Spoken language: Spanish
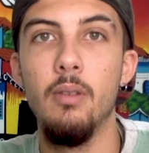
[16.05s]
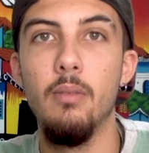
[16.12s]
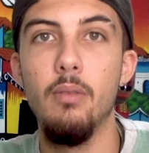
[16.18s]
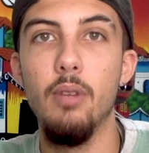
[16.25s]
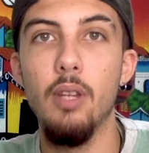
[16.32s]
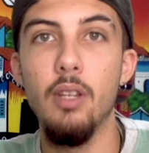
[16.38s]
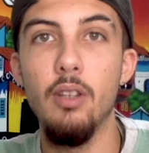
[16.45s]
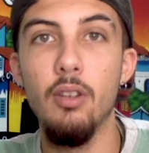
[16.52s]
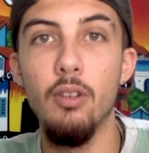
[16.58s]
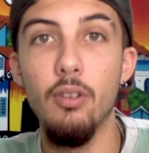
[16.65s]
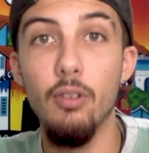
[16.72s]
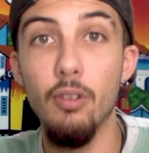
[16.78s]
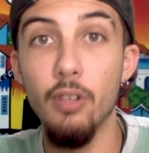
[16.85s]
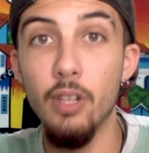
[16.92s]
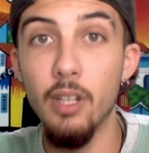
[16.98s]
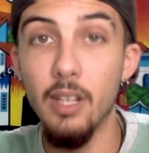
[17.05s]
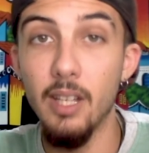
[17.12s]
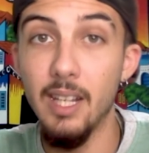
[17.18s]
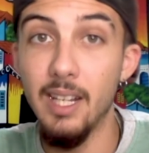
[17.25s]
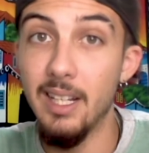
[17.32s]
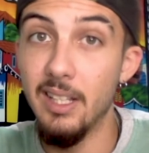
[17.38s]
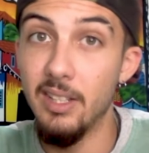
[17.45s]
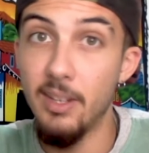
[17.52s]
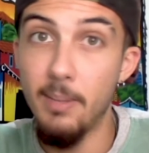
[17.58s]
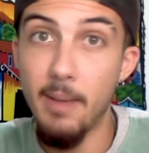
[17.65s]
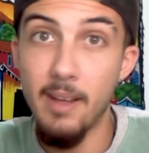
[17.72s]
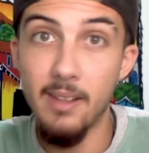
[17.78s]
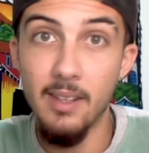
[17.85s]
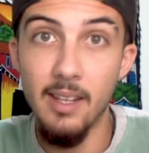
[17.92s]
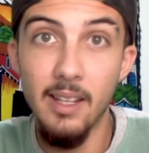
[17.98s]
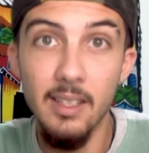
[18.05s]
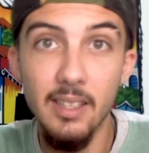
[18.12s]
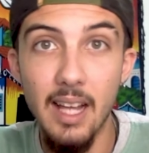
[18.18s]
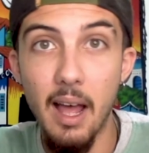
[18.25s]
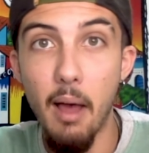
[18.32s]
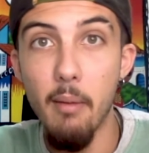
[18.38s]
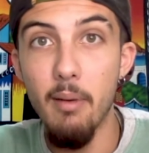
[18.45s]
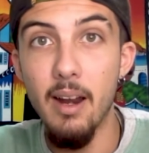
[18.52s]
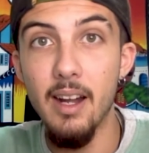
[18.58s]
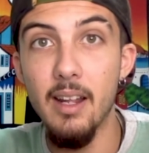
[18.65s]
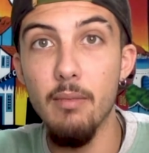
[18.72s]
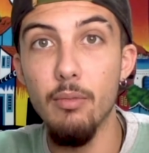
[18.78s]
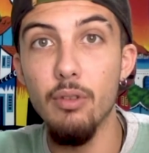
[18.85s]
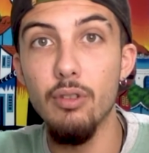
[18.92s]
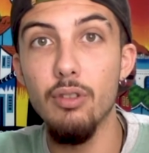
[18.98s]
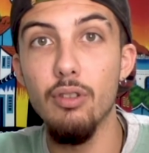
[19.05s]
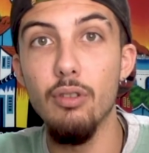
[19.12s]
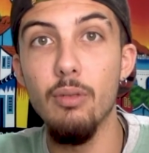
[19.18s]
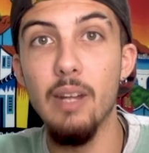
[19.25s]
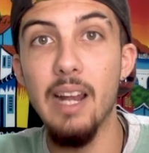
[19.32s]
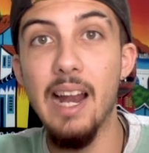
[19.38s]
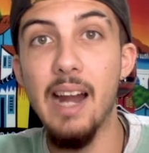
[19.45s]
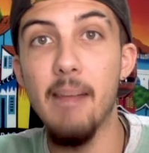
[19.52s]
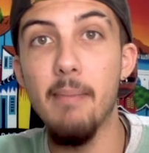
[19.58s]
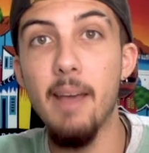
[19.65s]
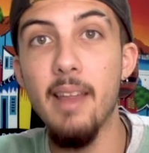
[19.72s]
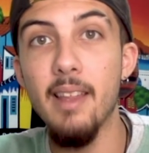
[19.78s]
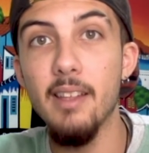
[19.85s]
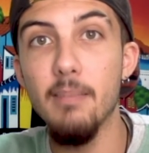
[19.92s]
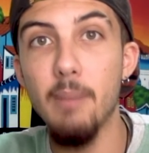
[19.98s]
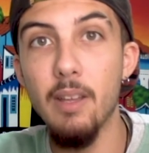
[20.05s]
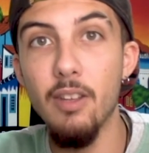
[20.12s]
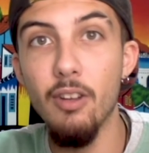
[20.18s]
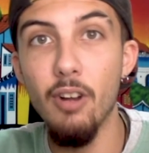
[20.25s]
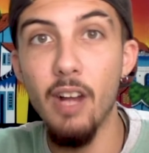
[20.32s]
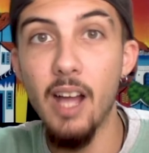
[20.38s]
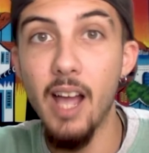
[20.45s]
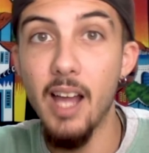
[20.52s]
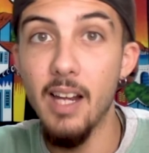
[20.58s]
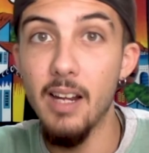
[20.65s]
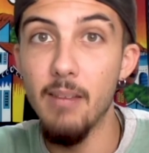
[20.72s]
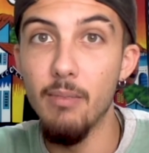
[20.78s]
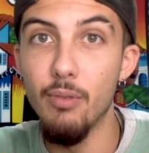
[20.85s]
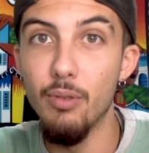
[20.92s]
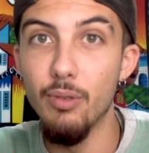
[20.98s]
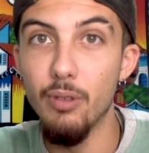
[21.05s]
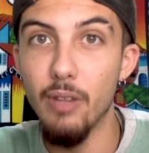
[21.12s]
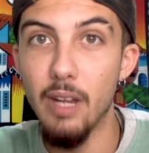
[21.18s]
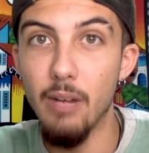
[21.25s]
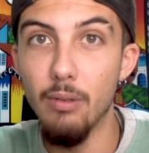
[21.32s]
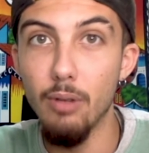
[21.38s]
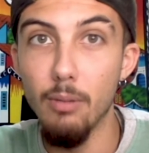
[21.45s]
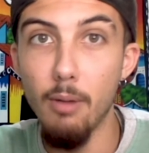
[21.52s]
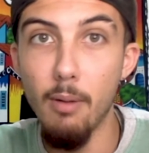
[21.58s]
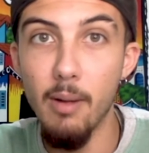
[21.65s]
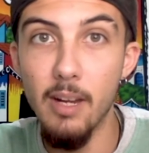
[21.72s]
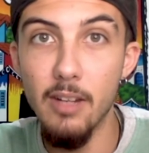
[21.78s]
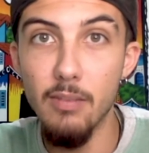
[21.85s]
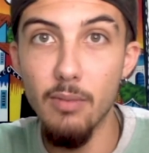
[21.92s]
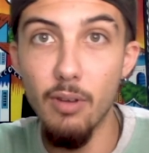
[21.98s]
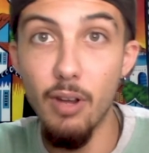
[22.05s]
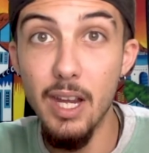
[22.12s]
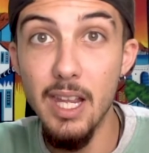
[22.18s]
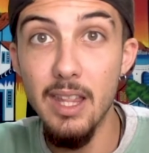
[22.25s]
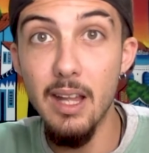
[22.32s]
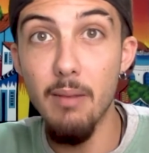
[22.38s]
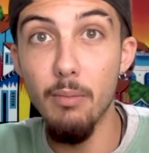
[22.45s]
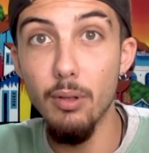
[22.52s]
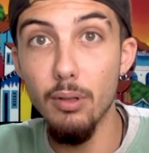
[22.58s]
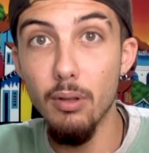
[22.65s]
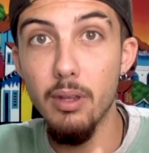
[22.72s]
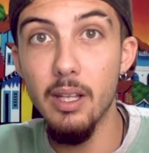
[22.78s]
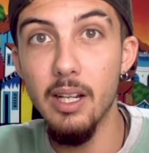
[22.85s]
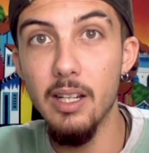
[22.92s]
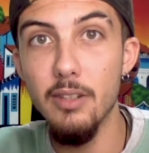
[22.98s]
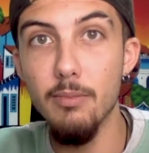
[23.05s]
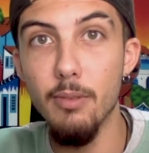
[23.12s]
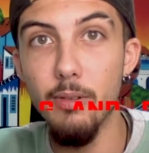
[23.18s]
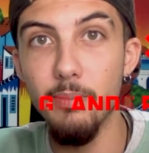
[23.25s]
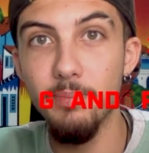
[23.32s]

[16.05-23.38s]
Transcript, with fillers: Por ello, hoy en el GPS hablaremos sobre la Armada Española en el mundo del automovilismo y del motociclismo.